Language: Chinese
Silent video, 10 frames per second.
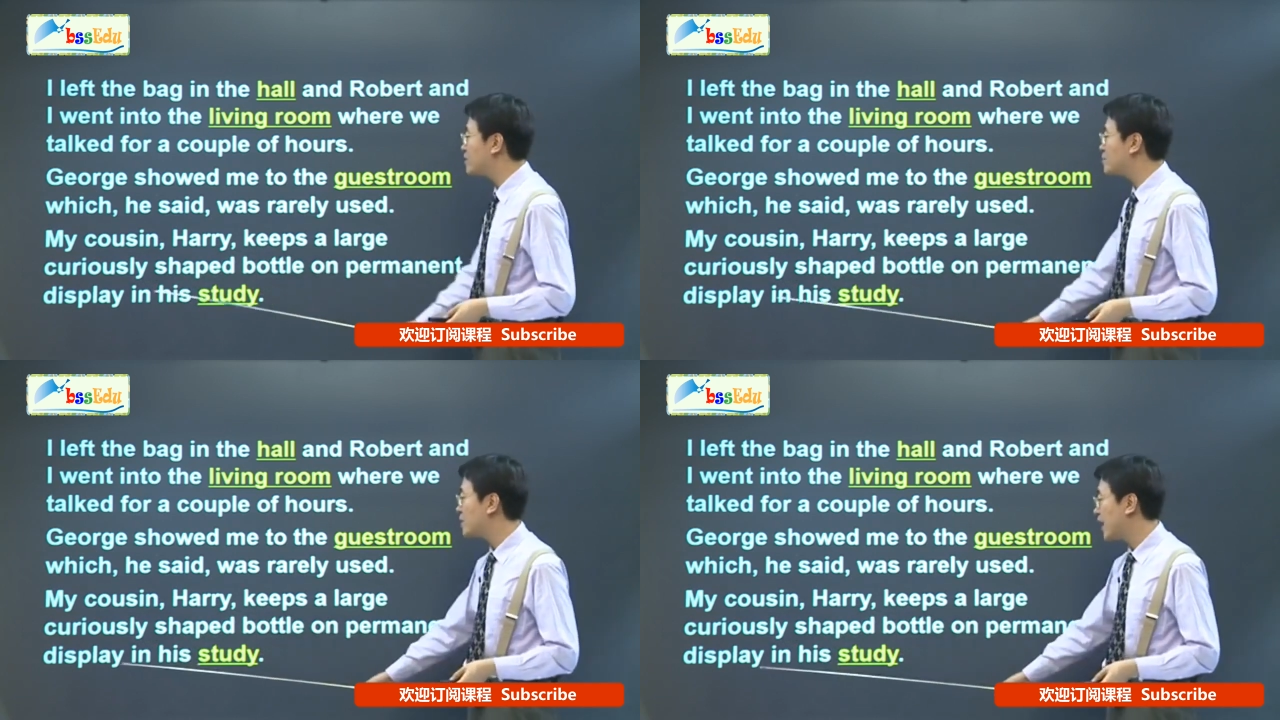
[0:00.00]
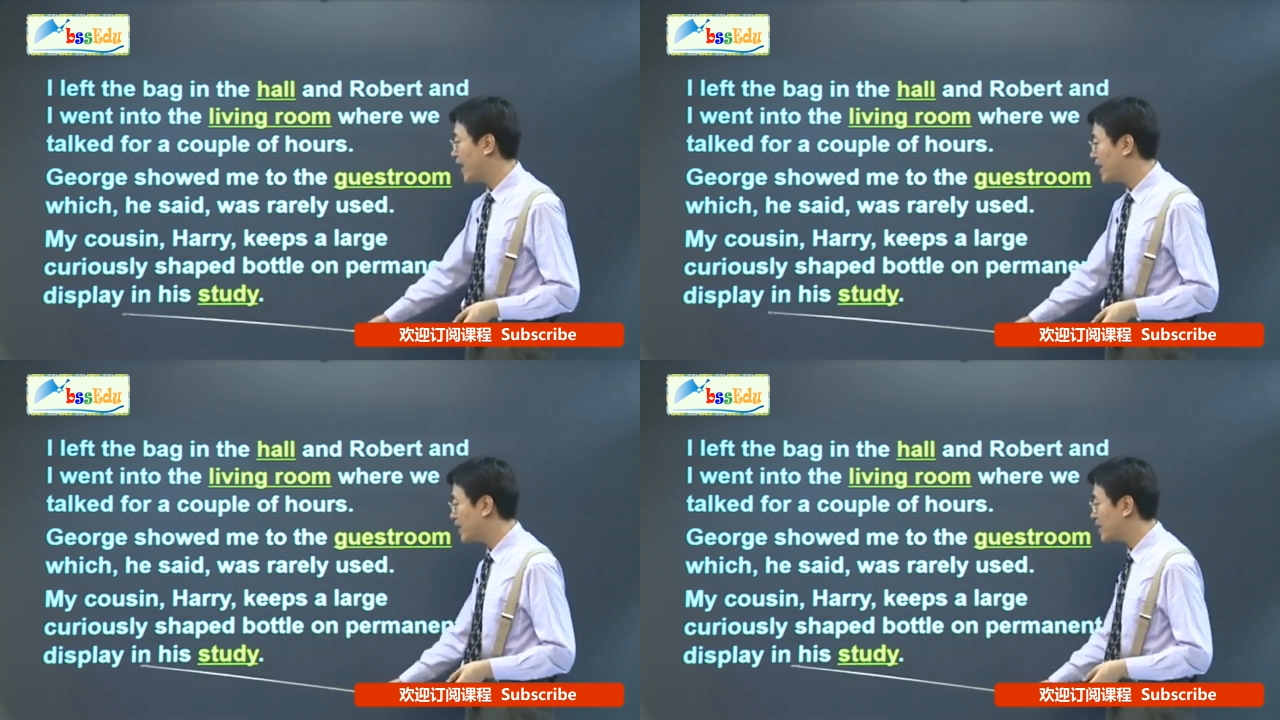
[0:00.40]

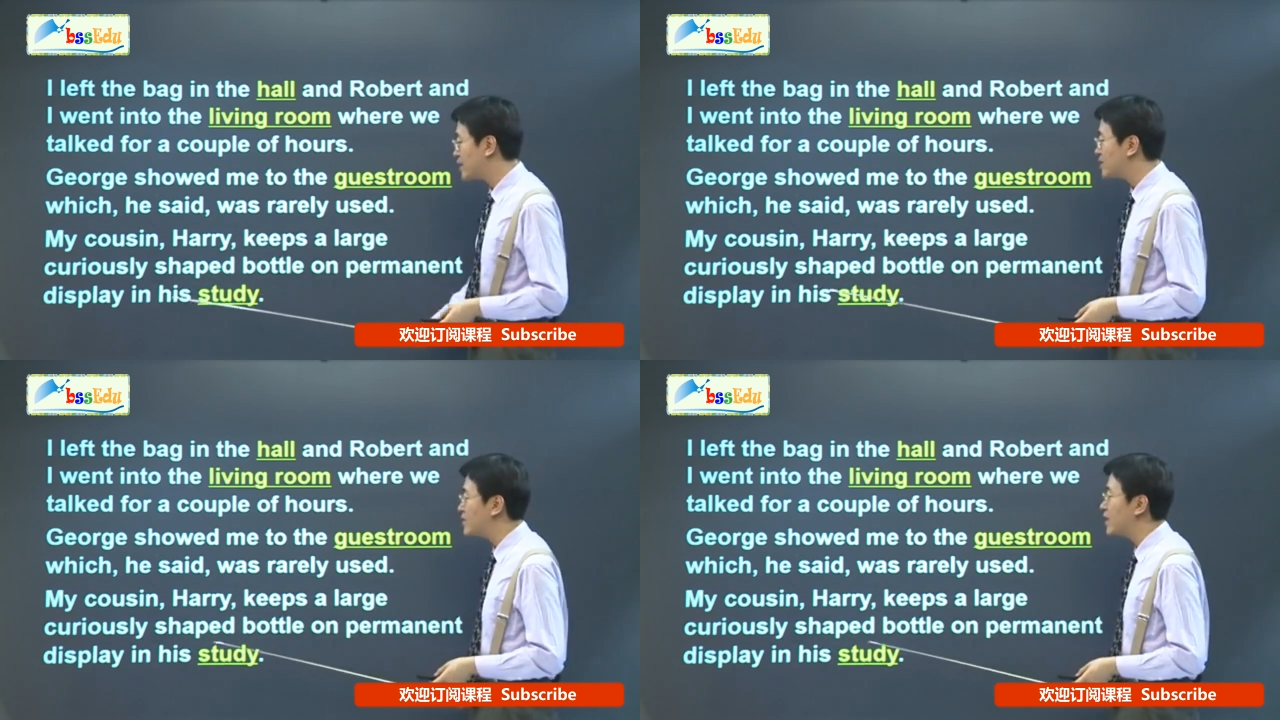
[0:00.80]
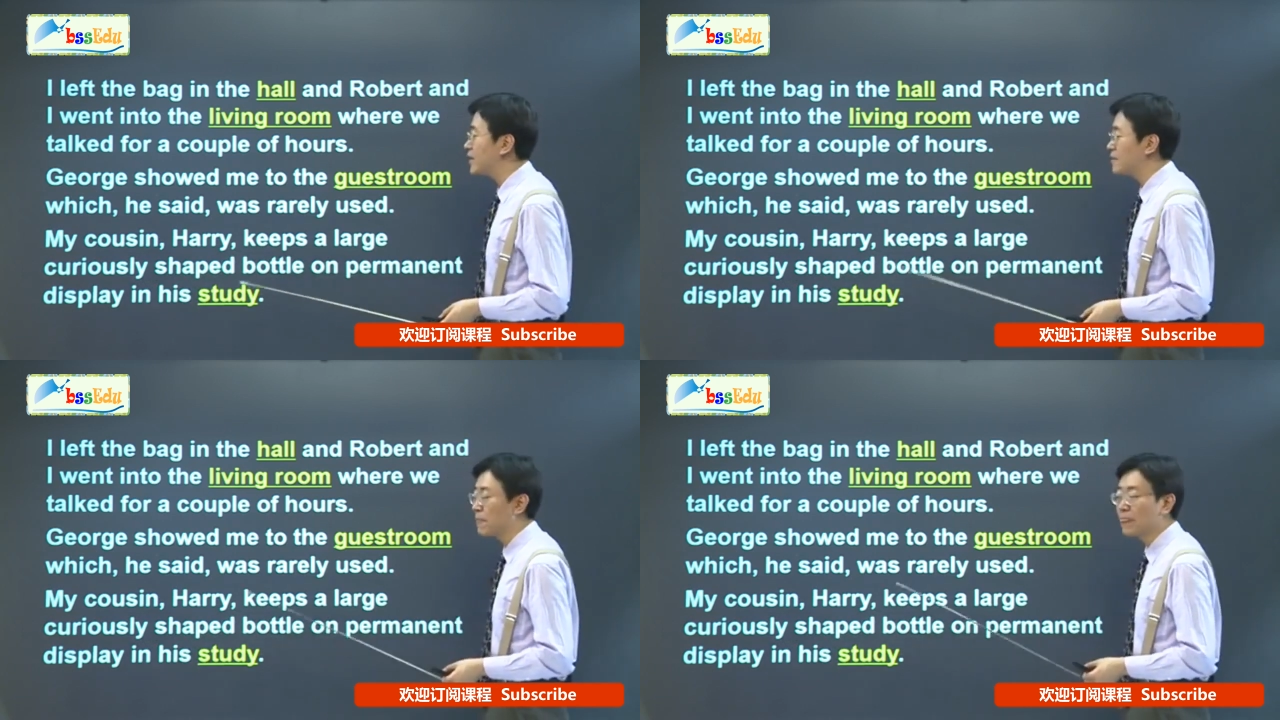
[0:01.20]
display in his
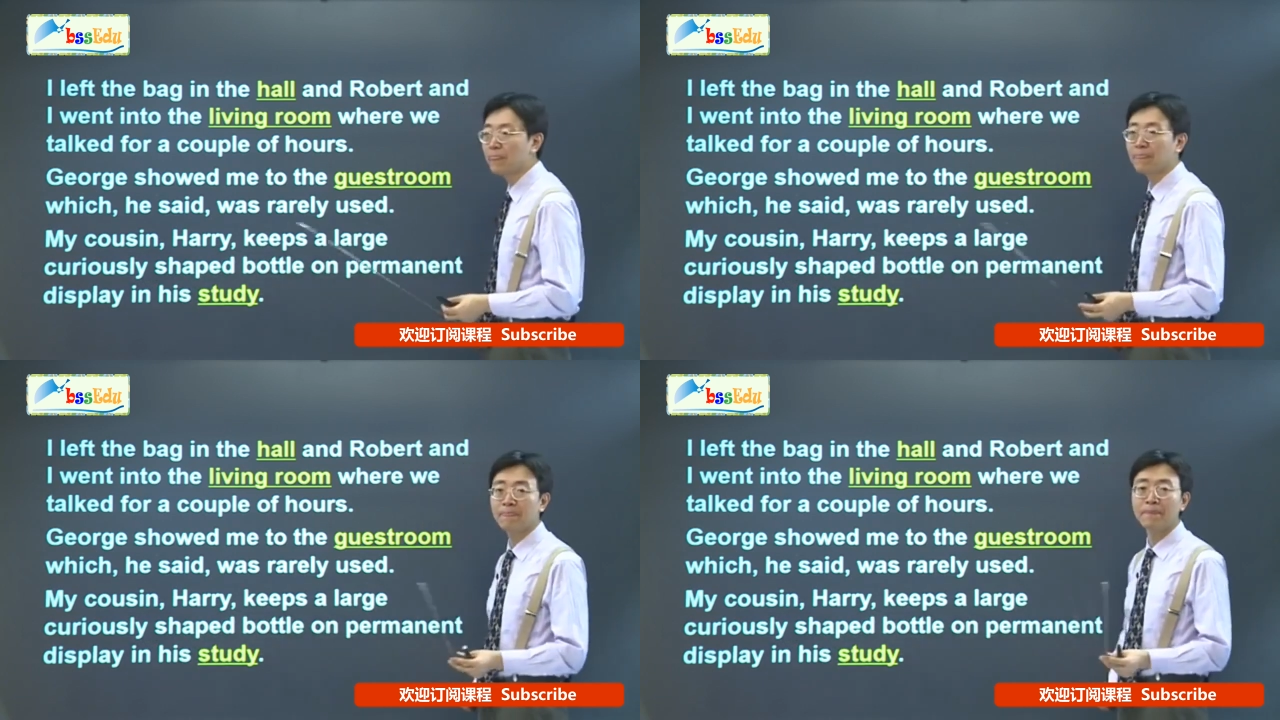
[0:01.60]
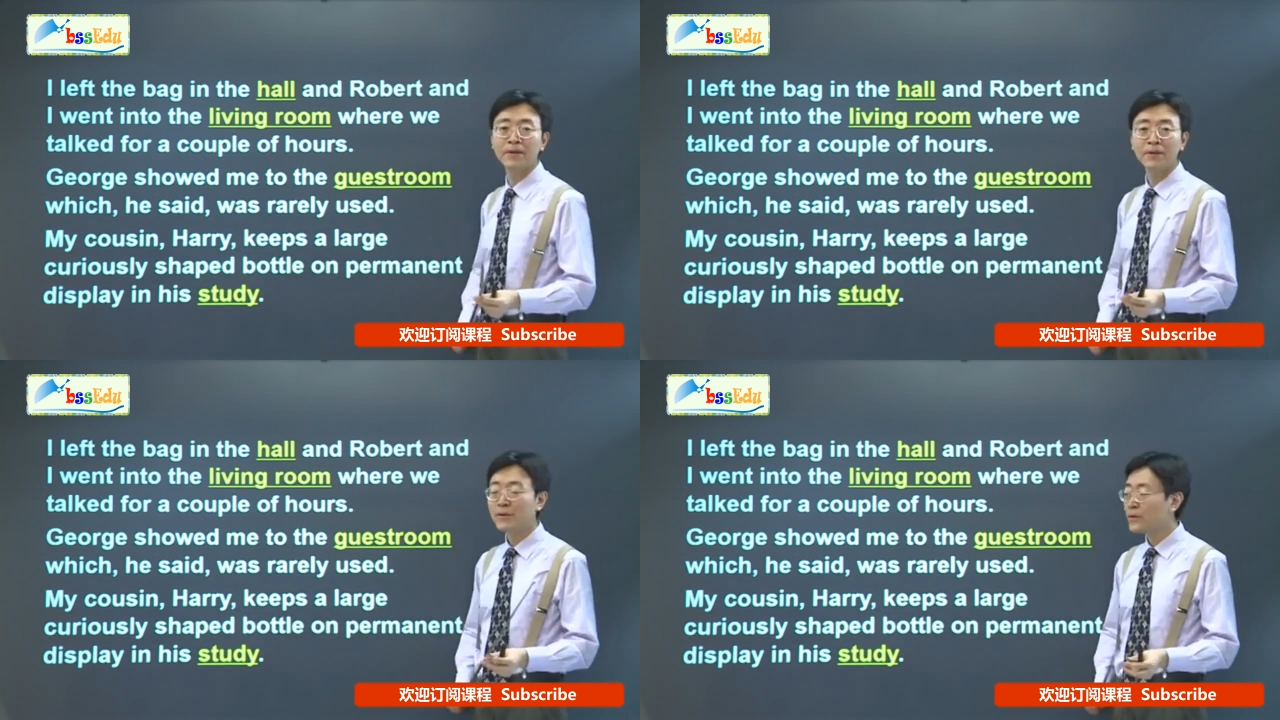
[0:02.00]
study.”
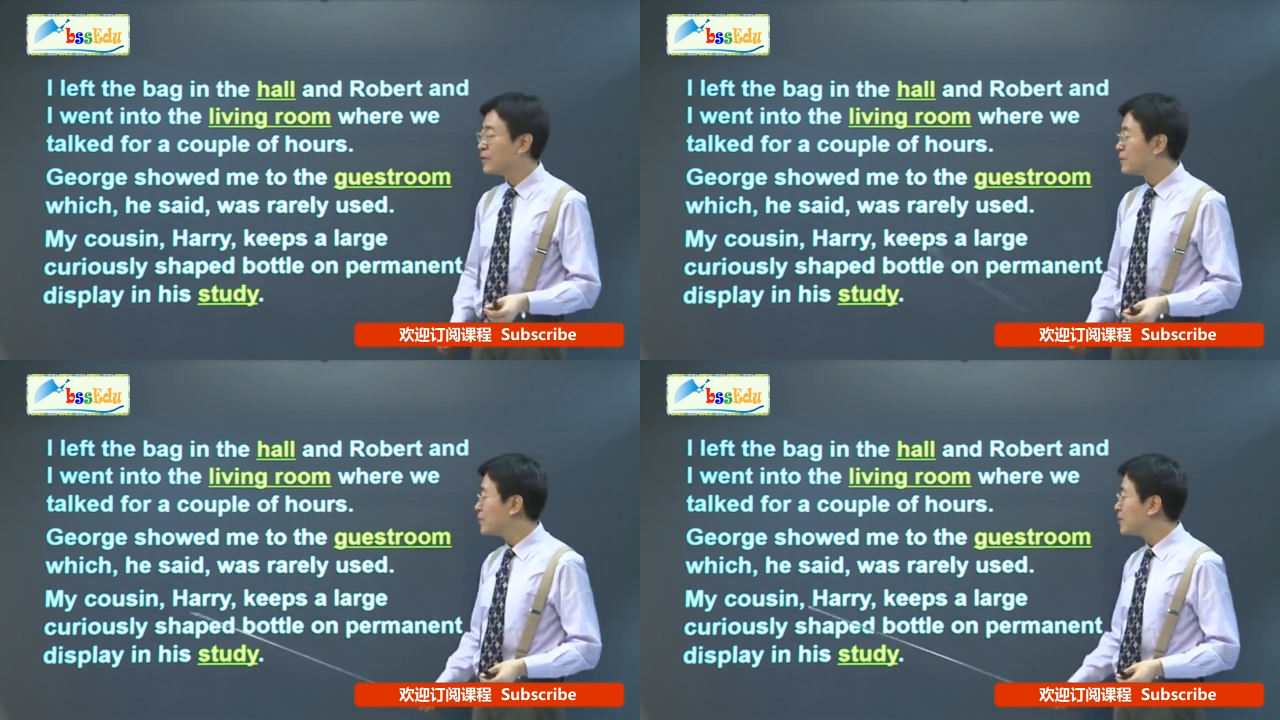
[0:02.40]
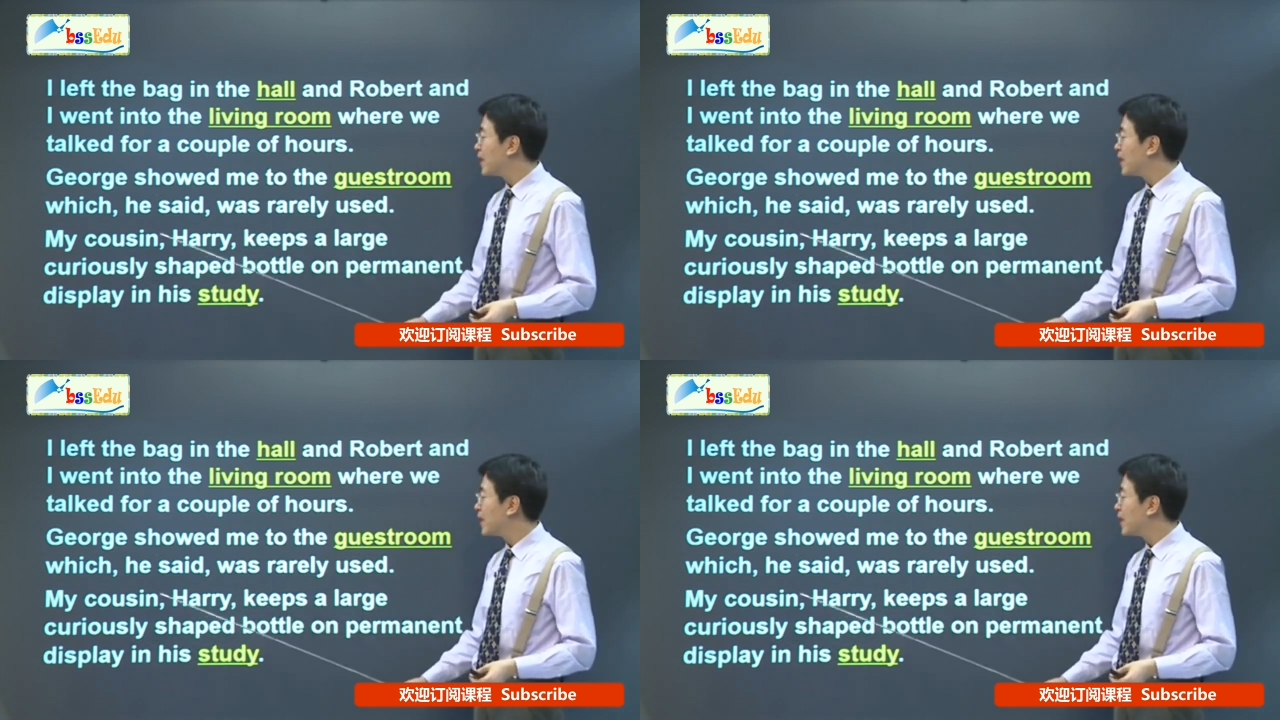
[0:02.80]
我